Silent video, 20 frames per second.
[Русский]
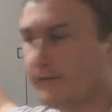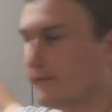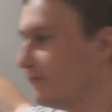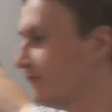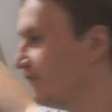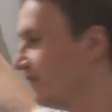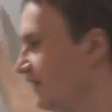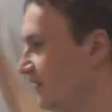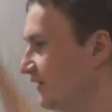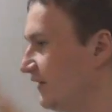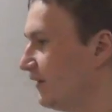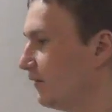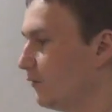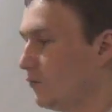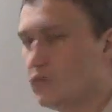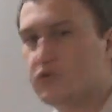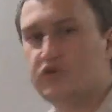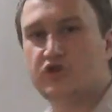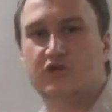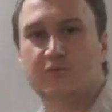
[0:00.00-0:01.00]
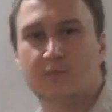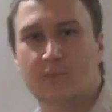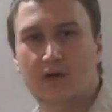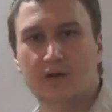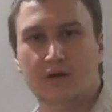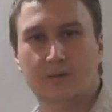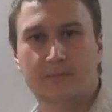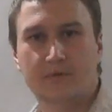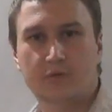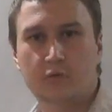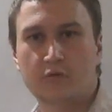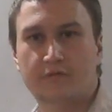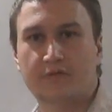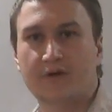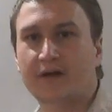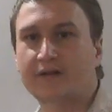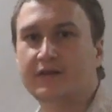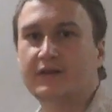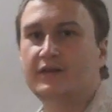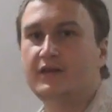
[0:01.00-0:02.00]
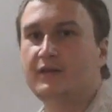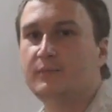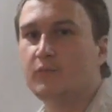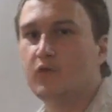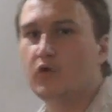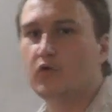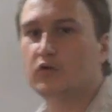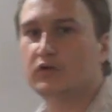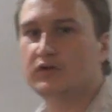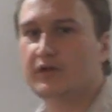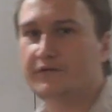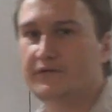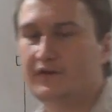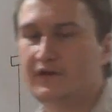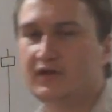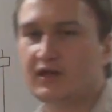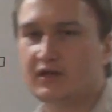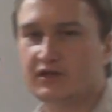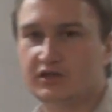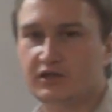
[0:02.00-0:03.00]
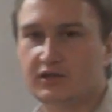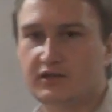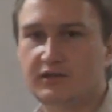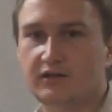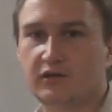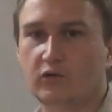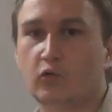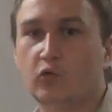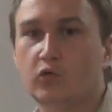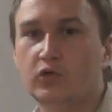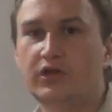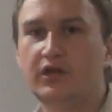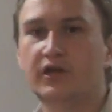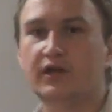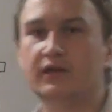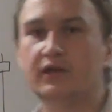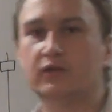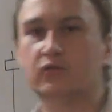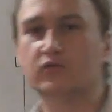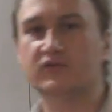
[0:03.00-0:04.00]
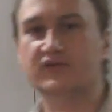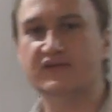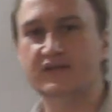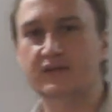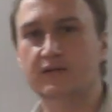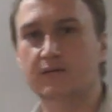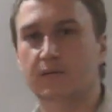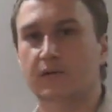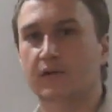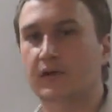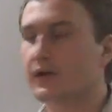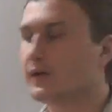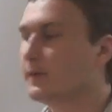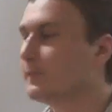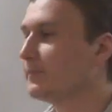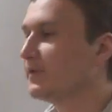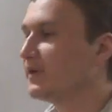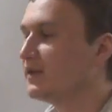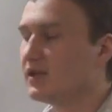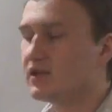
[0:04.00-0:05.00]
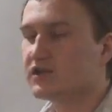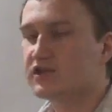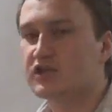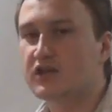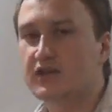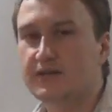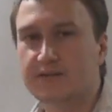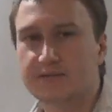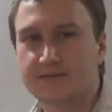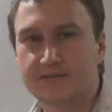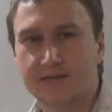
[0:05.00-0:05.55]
В рынке очень мало быков, они не могут давить дальше рынок, у них нету сил. Предложение